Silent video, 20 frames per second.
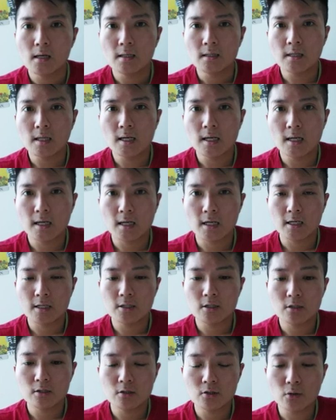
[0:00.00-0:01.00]
它
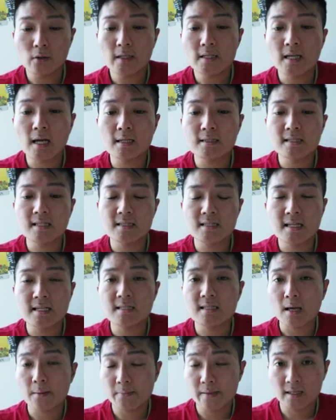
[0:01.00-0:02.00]
所以它现
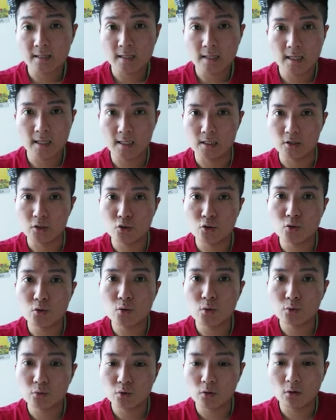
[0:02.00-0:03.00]
在变得很虚
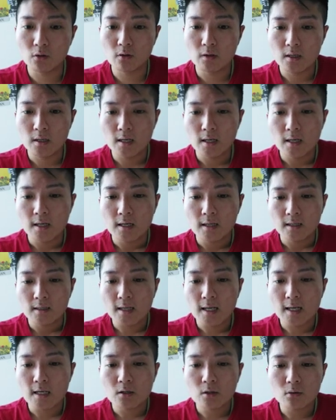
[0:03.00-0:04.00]
弱。
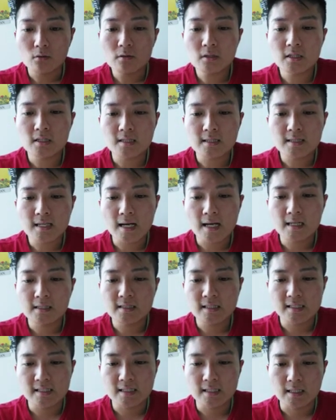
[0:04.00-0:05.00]
那同时在
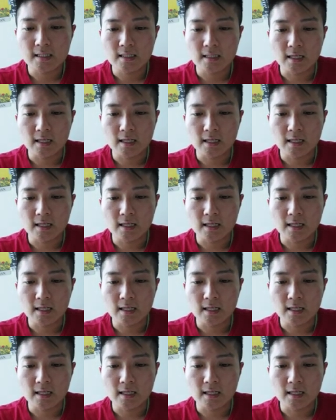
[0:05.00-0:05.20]
这个